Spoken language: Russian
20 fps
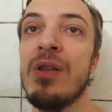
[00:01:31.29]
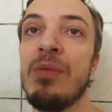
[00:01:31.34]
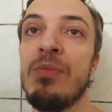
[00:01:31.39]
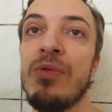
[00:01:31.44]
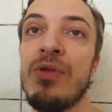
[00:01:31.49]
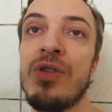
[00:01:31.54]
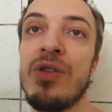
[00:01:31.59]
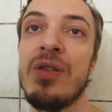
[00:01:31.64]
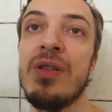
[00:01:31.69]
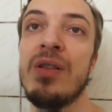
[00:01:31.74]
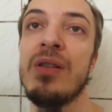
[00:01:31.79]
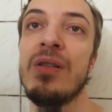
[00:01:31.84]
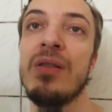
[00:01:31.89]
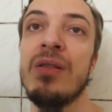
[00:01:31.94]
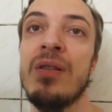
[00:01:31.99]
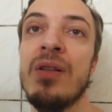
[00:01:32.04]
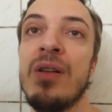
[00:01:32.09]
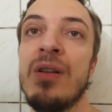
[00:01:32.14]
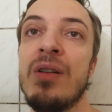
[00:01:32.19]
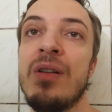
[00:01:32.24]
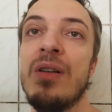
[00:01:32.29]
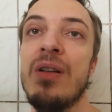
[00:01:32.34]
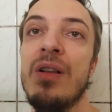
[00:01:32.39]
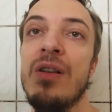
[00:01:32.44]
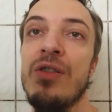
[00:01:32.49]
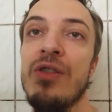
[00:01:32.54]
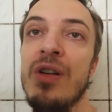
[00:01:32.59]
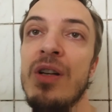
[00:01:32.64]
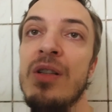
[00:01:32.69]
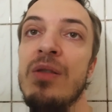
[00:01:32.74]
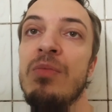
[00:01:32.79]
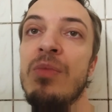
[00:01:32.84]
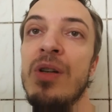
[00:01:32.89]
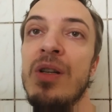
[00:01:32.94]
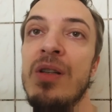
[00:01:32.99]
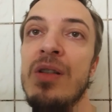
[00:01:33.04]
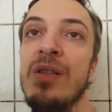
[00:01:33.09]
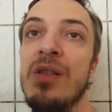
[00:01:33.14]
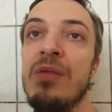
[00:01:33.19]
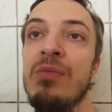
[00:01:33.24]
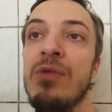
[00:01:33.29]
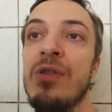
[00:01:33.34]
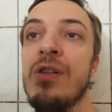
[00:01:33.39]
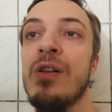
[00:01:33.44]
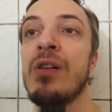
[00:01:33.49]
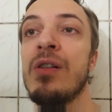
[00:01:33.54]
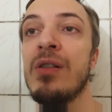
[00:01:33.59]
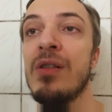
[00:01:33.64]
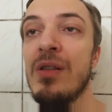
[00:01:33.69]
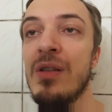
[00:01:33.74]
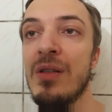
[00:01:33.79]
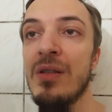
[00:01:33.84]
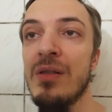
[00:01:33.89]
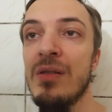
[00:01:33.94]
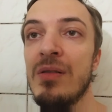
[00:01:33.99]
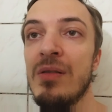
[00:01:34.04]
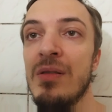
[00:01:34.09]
на почте лежат мои сим-карты.